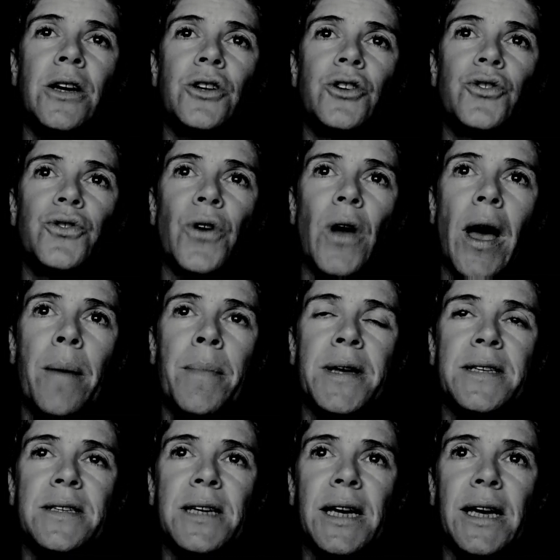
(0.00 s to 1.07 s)
Je te
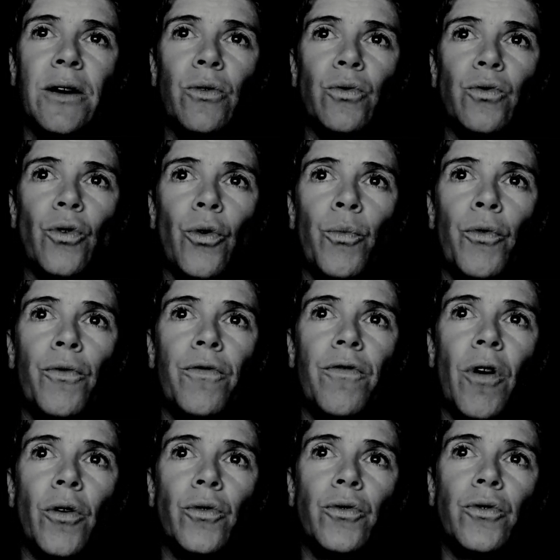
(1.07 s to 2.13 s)
ramasserai contre mon
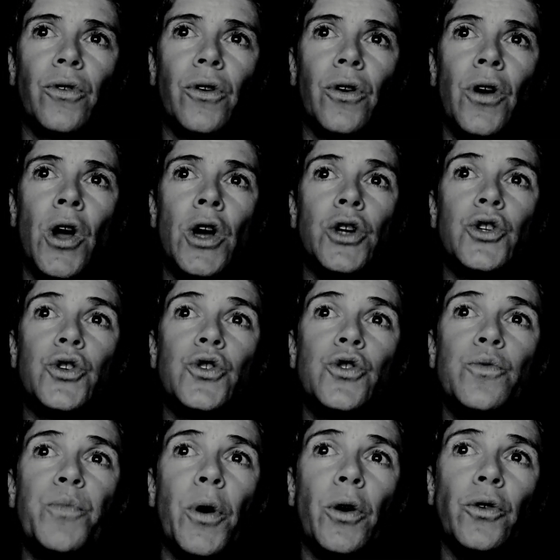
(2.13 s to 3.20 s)
ventre, je
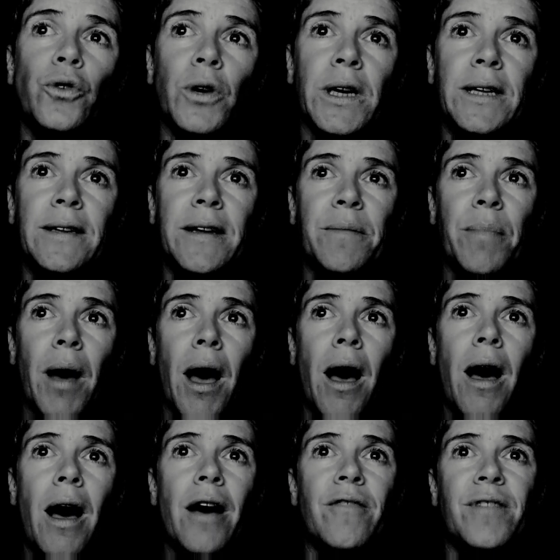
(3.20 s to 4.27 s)
supporterai tes
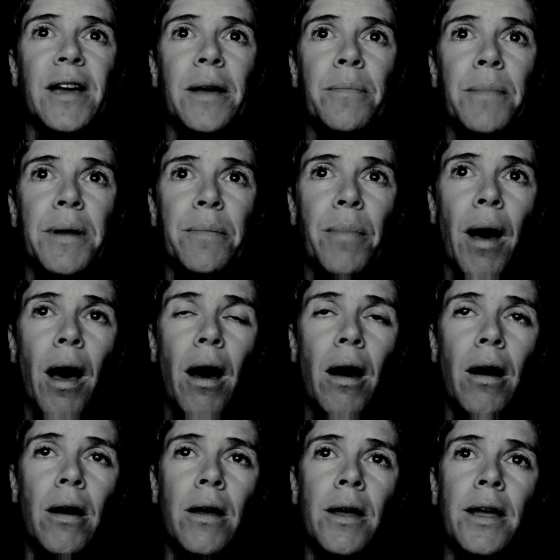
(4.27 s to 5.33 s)
bras avec mes bras,
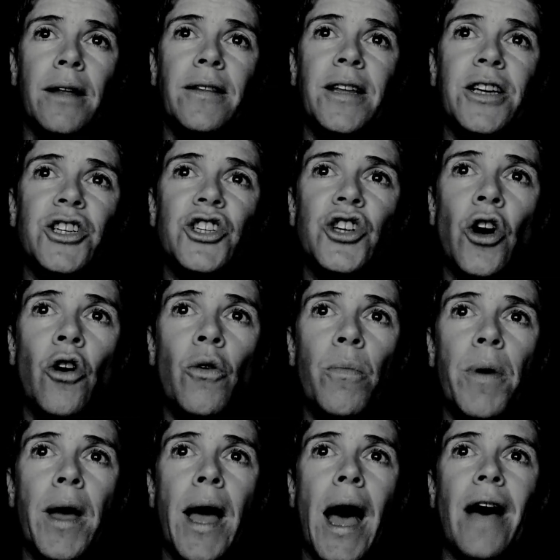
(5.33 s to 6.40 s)
tes
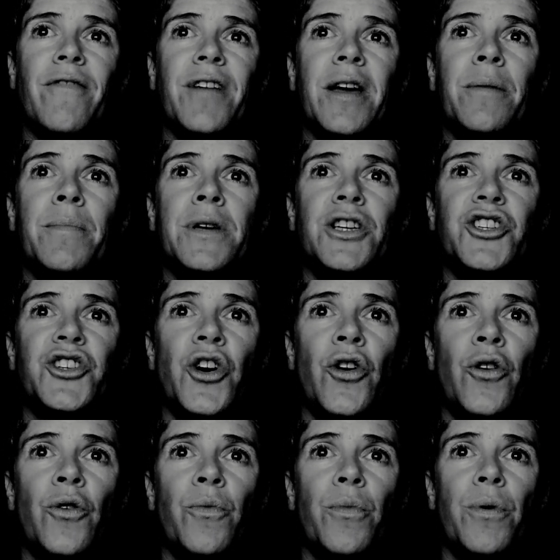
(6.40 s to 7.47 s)
jambes avec mes
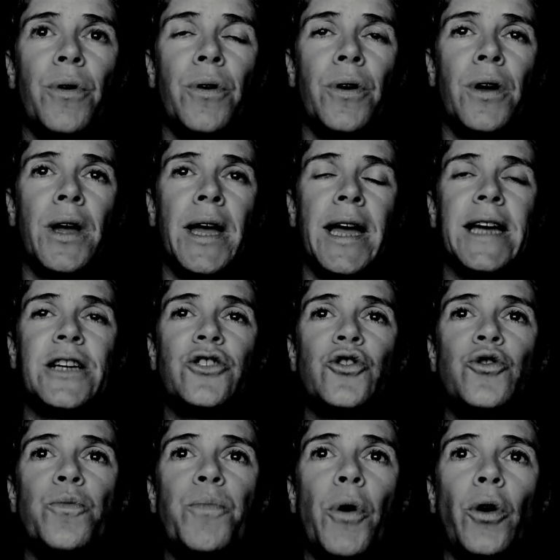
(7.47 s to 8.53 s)
jambes et je
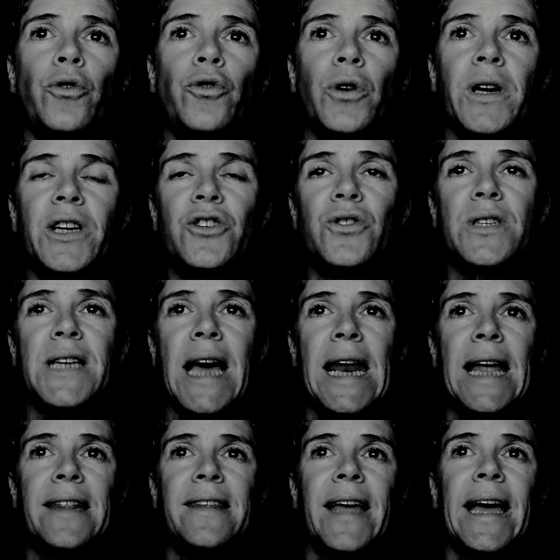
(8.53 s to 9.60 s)
te porterai jusqu'à
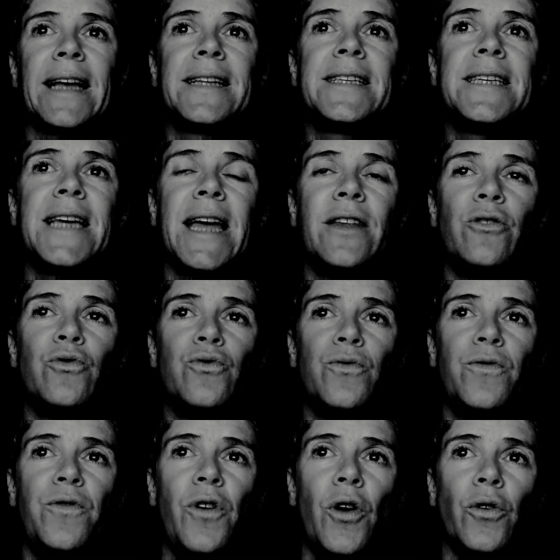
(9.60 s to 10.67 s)
la terre tiède du
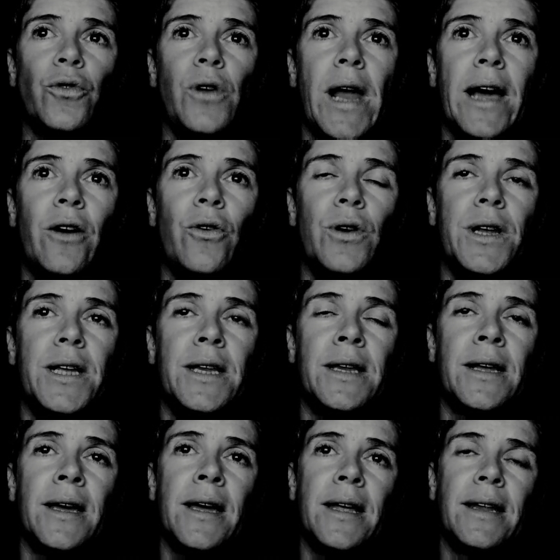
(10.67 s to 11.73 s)
flanc de la
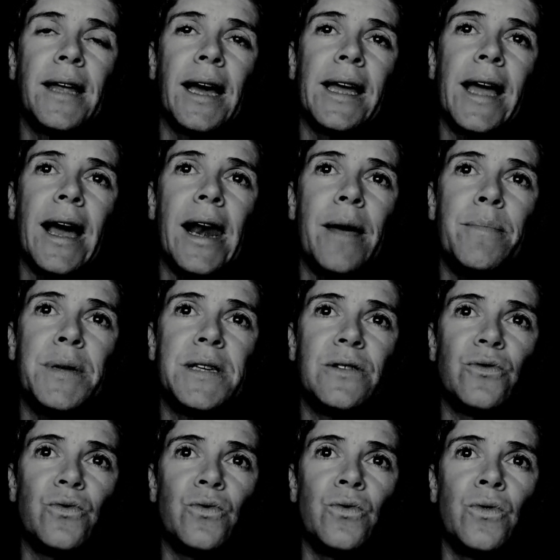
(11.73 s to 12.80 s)
colline, derrière la
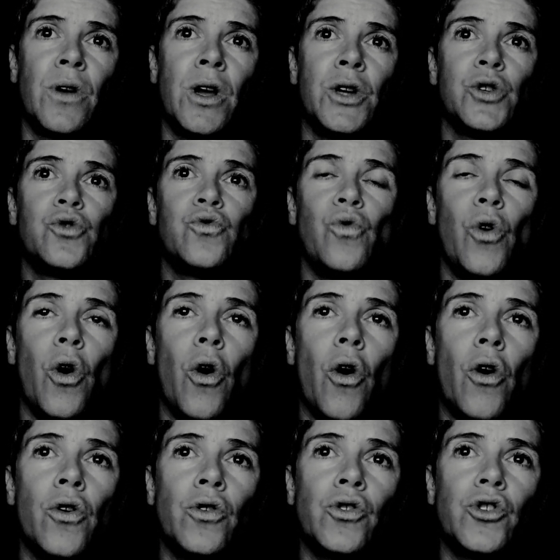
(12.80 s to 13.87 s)
maison, sous
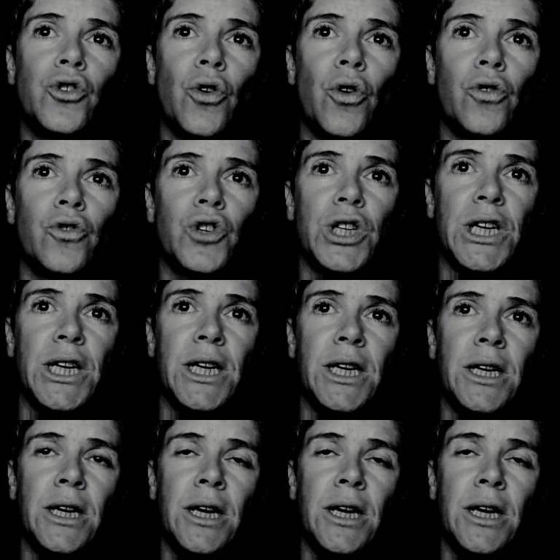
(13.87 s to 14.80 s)
l'orange orangé,